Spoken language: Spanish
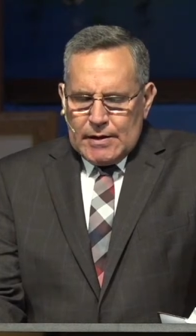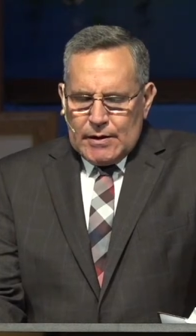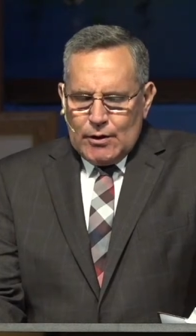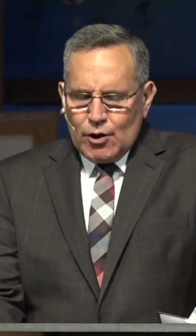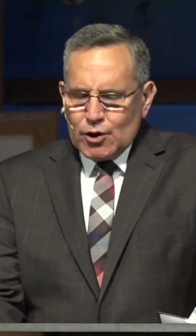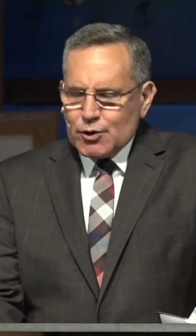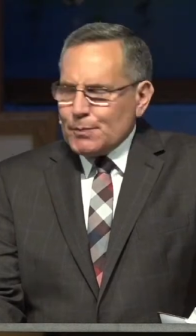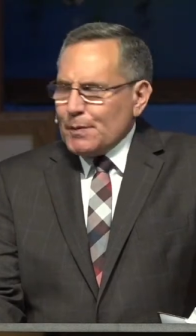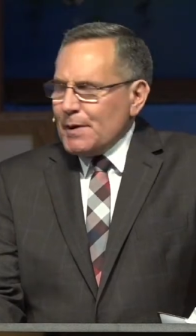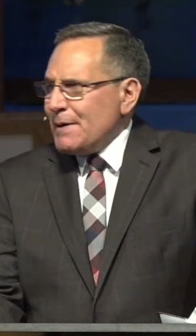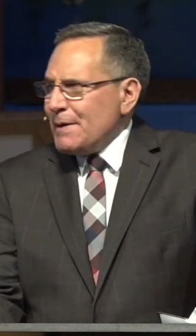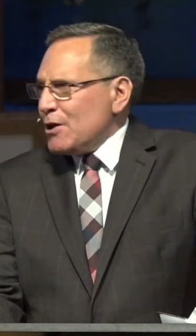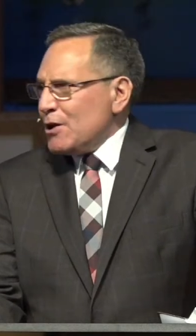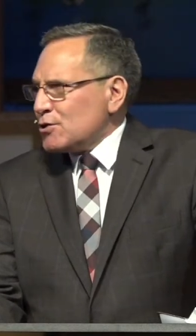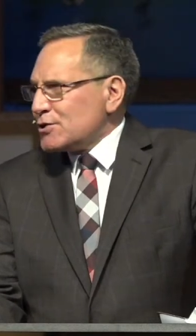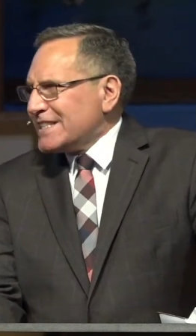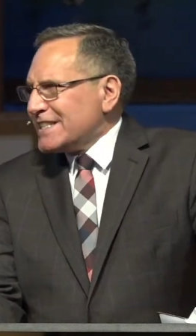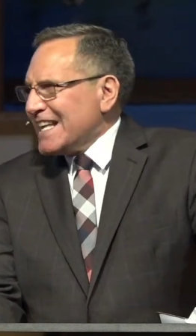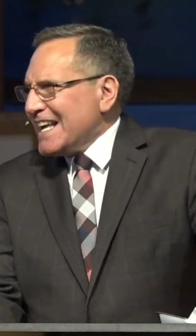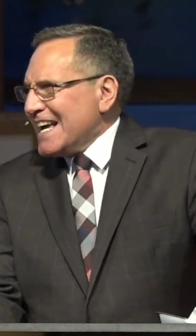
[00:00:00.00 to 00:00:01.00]
Los
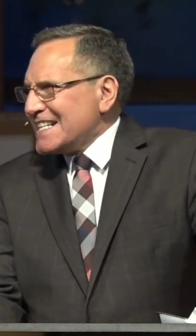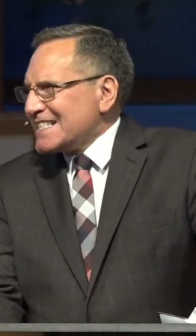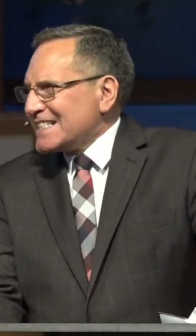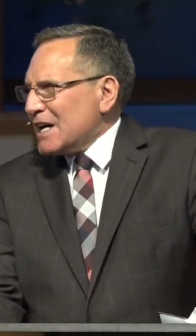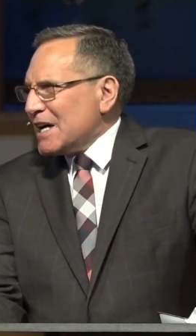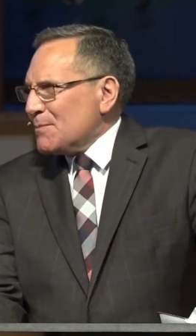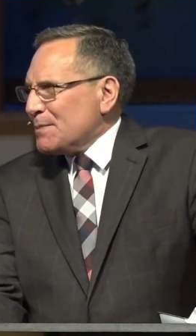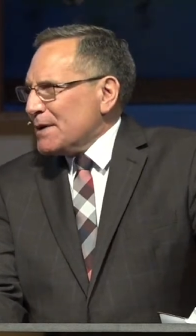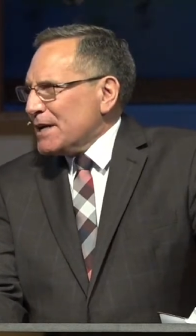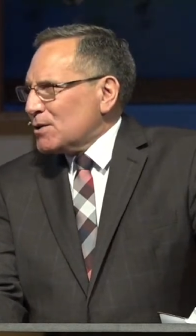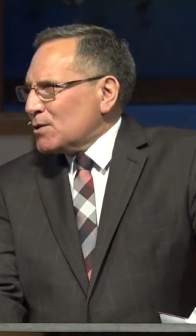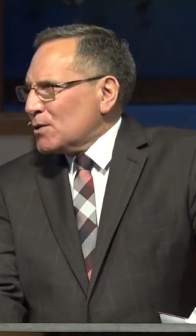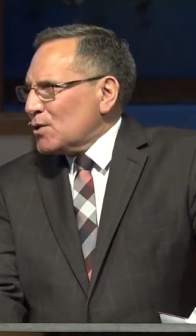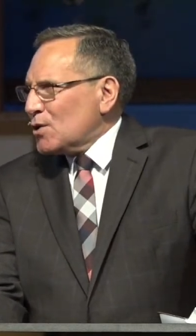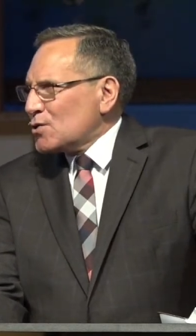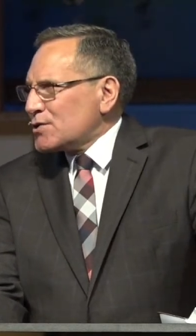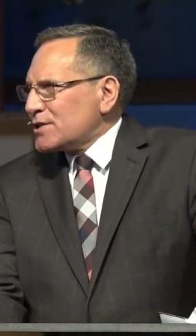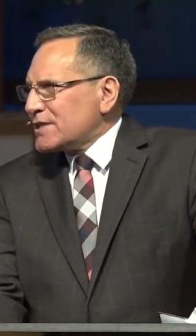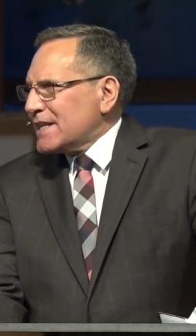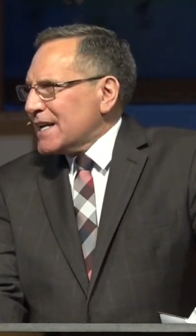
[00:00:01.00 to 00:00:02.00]
primeros diez
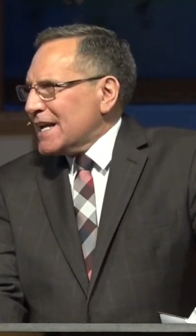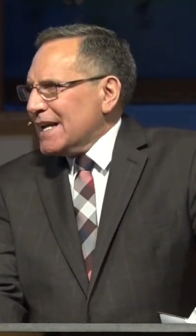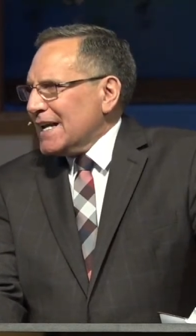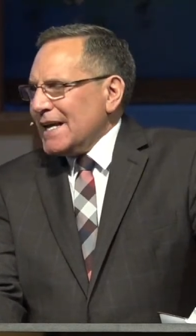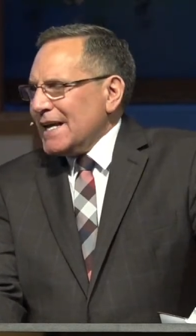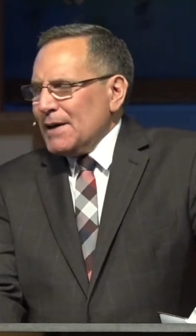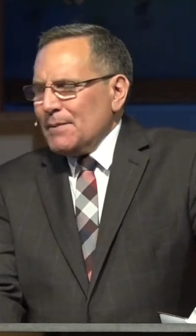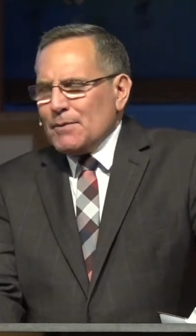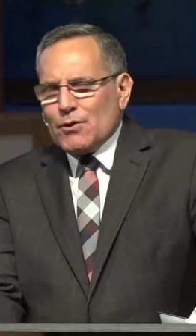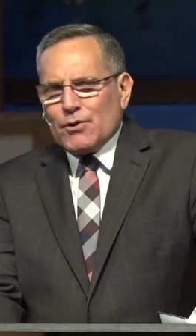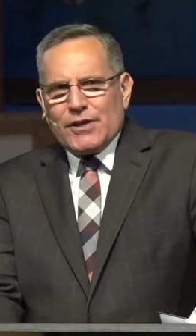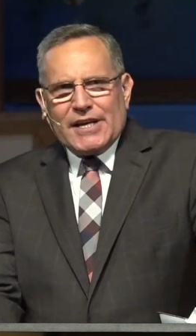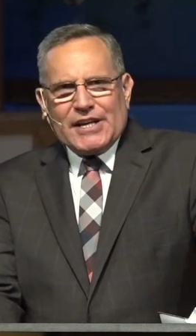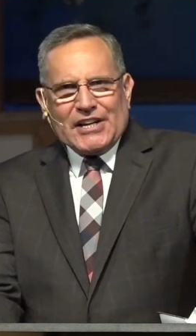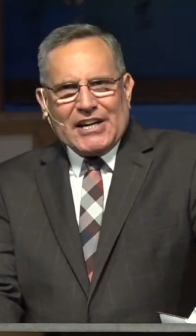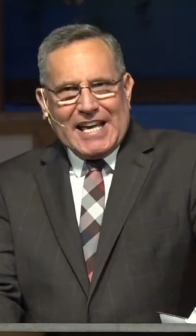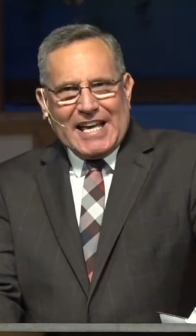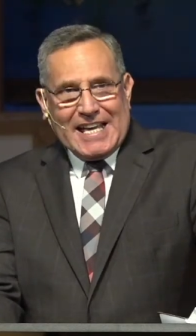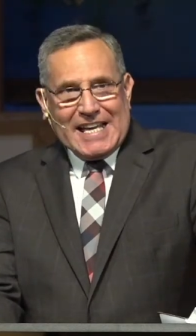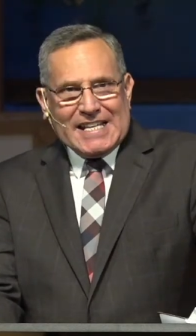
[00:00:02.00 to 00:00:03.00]
capítulos del libro de
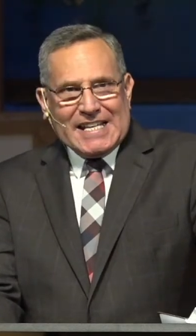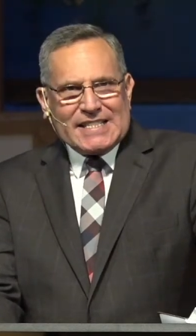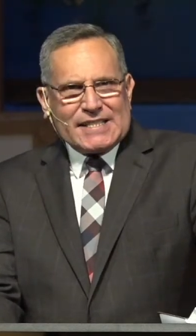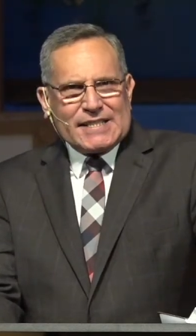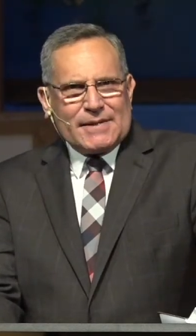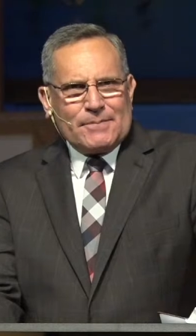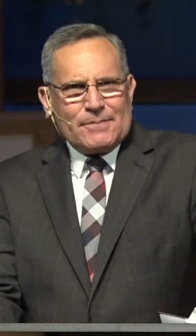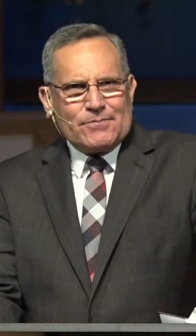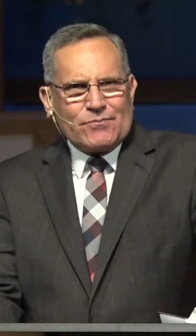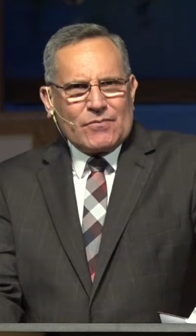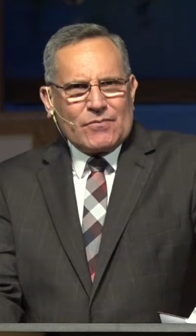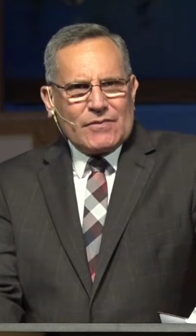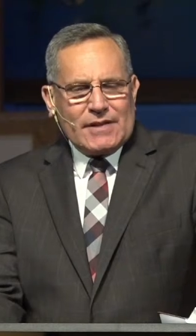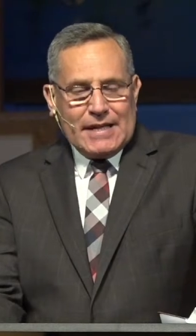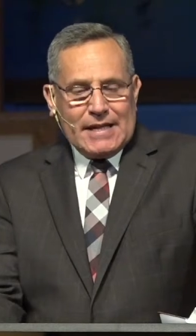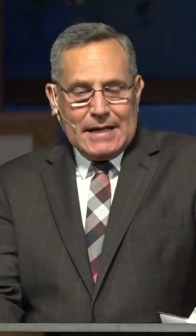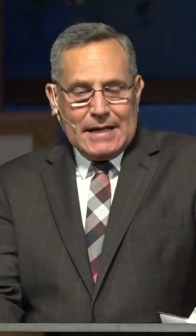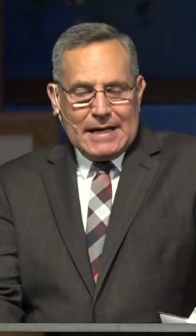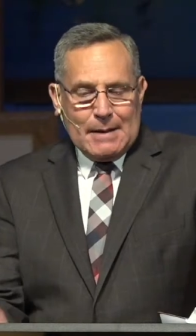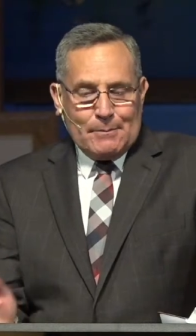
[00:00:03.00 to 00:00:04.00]
Reyes,
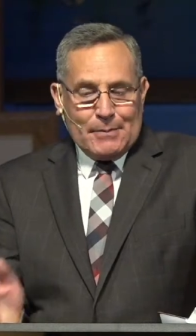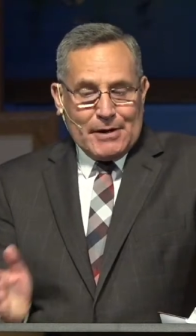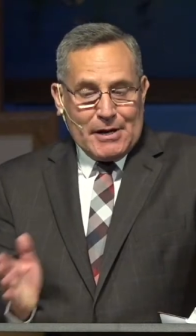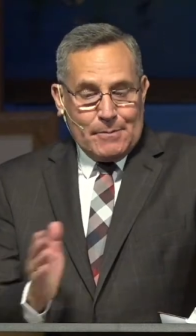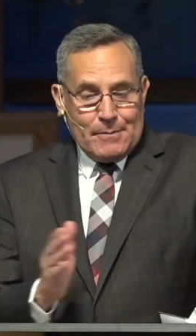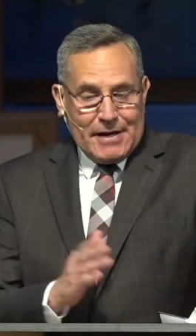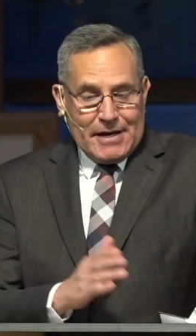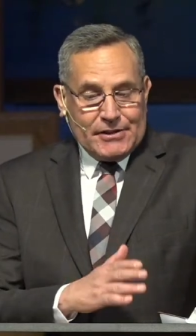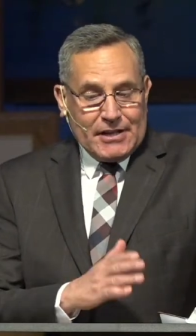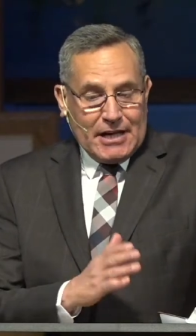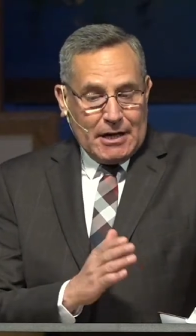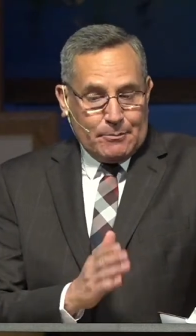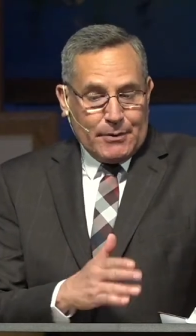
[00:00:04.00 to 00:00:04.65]
del primer,